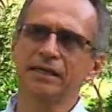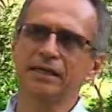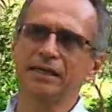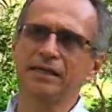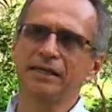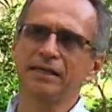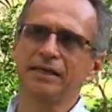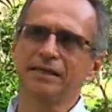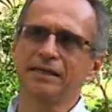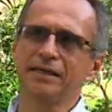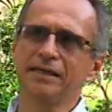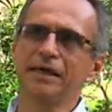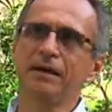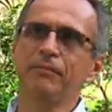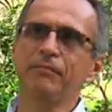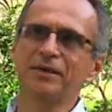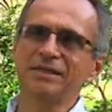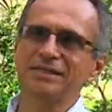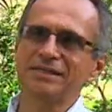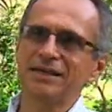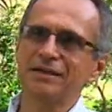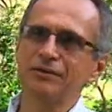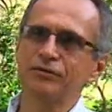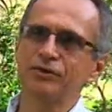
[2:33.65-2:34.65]
que ha
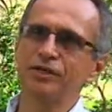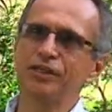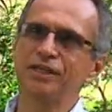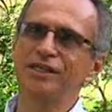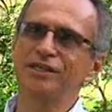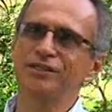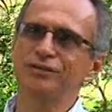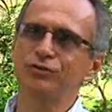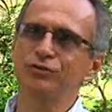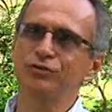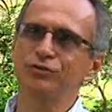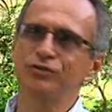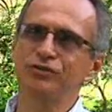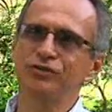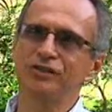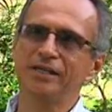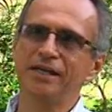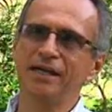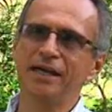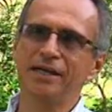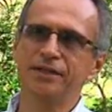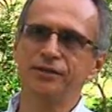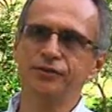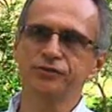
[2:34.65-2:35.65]
pasado en estos
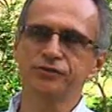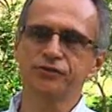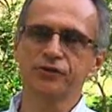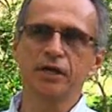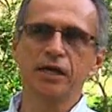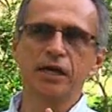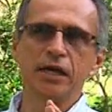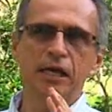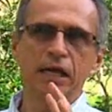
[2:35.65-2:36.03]
12 años.